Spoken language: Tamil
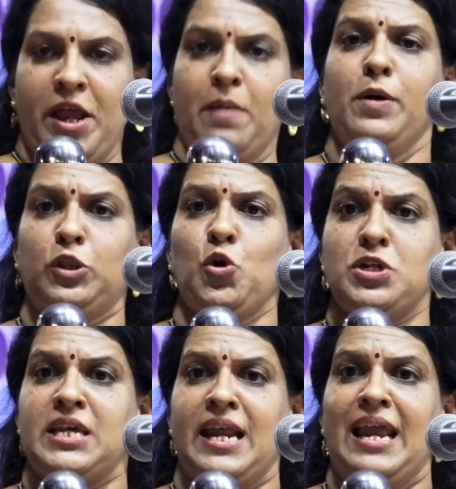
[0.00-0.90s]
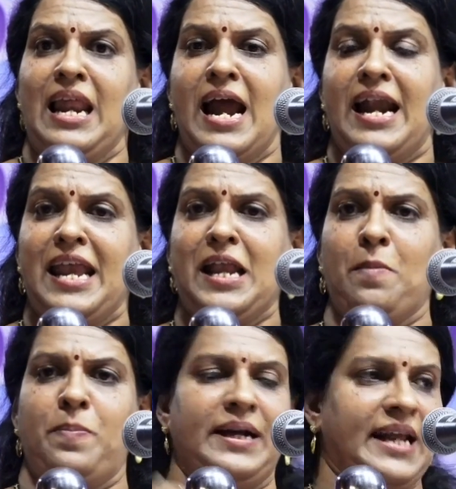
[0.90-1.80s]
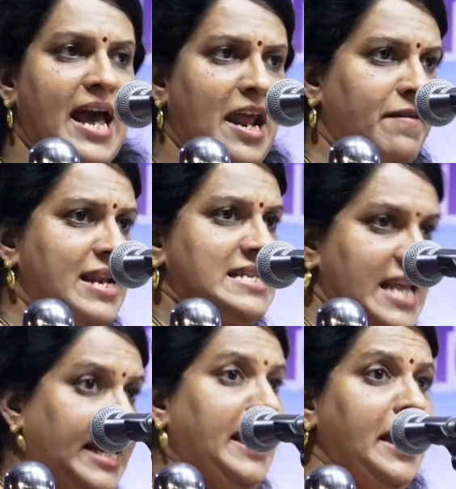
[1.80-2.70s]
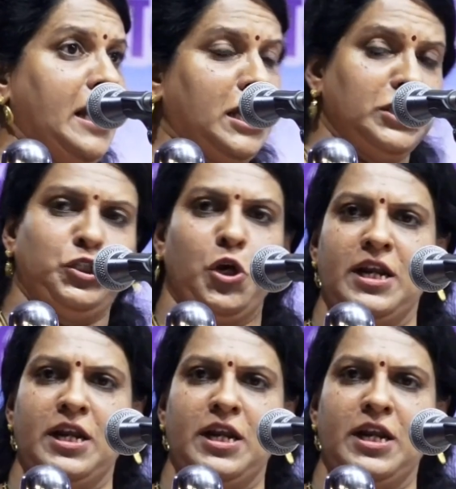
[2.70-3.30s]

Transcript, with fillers: கோயம்புத்தூர் சிறையில் அடைக்கப்பட்டார் அவரை செக்கிழுக்க